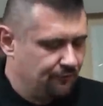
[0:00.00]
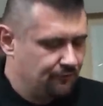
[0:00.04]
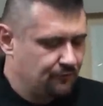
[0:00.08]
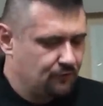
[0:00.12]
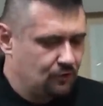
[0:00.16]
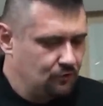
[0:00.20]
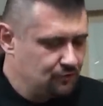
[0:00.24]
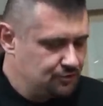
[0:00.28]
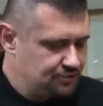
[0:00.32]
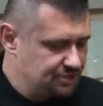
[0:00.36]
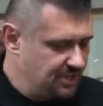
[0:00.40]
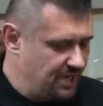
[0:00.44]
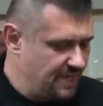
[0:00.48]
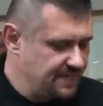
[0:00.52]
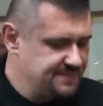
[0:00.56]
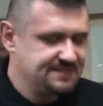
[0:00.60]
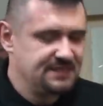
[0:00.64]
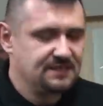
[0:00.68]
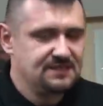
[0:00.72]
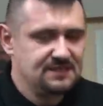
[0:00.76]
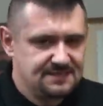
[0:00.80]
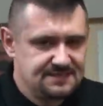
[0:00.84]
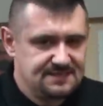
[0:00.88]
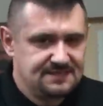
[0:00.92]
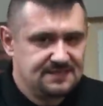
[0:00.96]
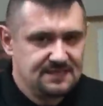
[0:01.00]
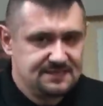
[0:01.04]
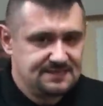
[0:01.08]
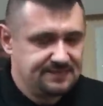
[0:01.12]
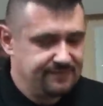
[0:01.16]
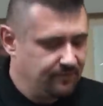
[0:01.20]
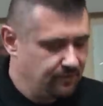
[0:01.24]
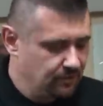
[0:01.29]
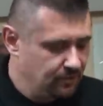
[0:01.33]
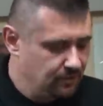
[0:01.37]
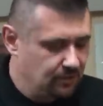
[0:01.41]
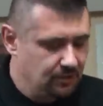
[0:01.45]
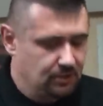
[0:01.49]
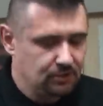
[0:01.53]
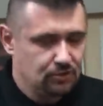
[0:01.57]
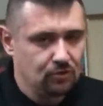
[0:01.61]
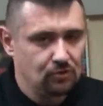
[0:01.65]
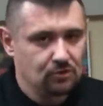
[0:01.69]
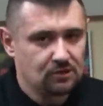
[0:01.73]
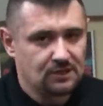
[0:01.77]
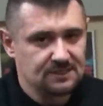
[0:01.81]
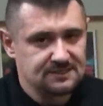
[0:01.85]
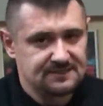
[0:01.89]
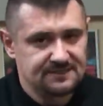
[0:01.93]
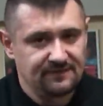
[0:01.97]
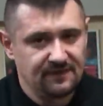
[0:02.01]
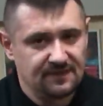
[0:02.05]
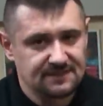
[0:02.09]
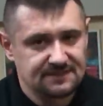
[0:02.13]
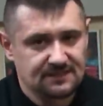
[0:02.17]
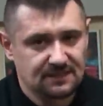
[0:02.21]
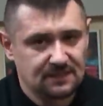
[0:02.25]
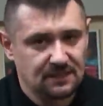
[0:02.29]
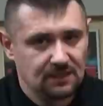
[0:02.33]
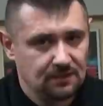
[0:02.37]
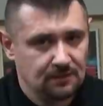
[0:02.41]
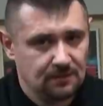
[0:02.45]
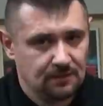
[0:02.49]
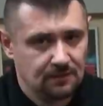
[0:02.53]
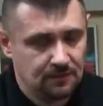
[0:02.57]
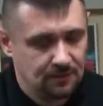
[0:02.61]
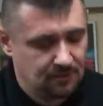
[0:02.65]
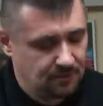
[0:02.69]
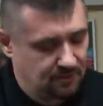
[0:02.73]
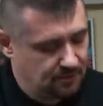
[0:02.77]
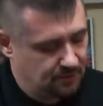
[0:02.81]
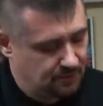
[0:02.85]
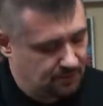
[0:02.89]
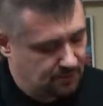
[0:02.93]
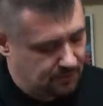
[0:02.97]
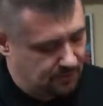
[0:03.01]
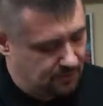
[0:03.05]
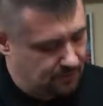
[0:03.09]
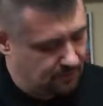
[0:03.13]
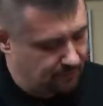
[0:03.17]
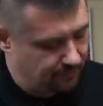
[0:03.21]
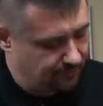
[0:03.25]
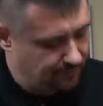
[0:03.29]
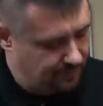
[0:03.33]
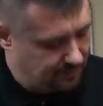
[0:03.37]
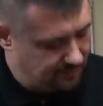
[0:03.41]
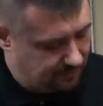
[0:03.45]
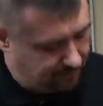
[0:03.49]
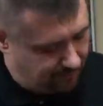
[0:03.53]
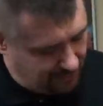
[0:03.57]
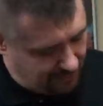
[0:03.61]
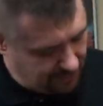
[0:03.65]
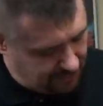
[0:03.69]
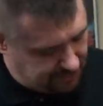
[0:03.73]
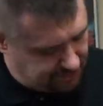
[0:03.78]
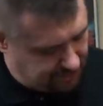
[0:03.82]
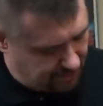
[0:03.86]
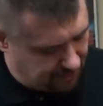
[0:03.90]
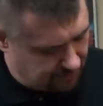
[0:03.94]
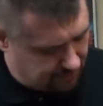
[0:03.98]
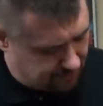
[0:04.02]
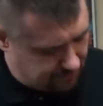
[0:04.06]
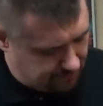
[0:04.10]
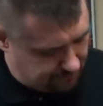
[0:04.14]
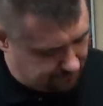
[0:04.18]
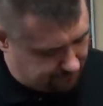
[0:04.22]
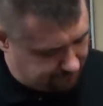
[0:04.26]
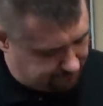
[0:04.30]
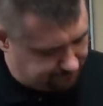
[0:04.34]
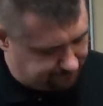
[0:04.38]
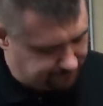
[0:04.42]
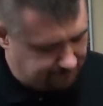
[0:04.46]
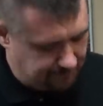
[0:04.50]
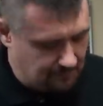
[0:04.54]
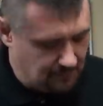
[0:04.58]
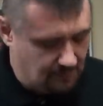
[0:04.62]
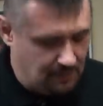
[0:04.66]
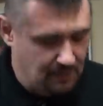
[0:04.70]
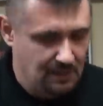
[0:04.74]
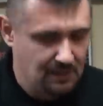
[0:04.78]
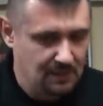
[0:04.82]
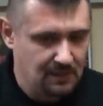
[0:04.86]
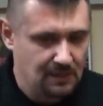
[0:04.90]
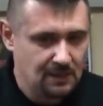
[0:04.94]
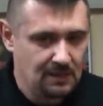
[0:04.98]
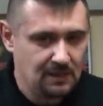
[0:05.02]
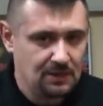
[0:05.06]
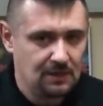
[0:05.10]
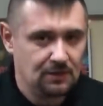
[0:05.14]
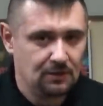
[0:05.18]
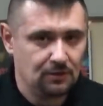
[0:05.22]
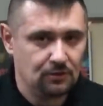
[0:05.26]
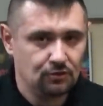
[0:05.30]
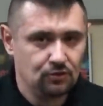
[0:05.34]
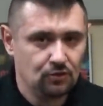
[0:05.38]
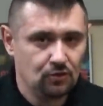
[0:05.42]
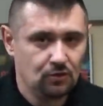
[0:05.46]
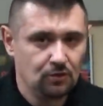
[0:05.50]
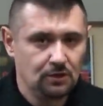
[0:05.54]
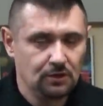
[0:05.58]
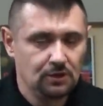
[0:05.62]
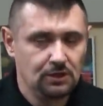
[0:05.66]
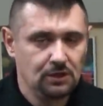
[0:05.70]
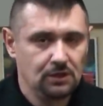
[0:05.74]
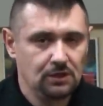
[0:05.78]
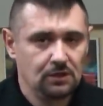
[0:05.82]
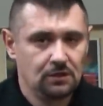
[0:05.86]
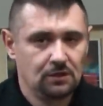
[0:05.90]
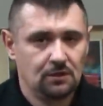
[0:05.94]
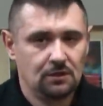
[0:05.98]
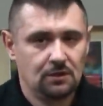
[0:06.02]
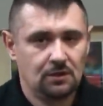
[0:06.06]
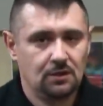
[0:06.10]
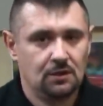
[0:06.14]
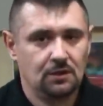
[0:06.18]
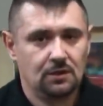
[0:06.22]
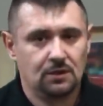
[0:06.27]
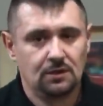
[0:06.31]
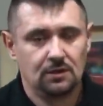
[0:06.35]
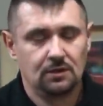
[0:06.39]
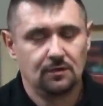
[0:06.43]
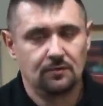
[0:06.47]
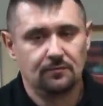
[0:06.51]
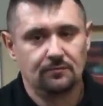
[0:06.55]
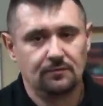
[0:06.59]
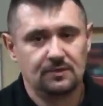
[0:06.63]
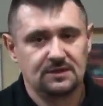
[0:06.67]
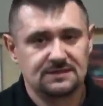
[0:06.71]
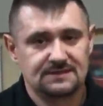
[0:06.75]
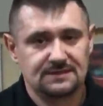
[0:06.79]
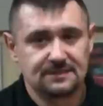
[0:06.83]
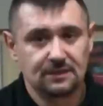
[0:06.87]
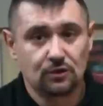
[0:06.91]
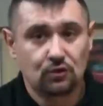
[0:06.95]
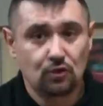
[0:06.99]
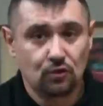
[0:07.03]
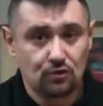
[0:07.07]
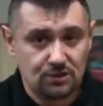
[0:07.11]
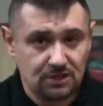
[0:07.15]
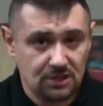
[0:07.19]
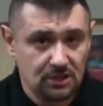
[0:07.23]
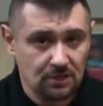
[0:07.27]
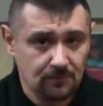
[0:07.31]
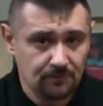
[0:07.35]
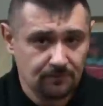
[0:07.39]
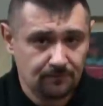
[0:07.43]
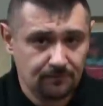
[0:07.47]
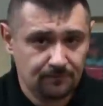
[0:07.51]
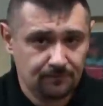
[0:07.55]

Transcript: Включается, естественно, не только связки предплечья, но и мышцы груди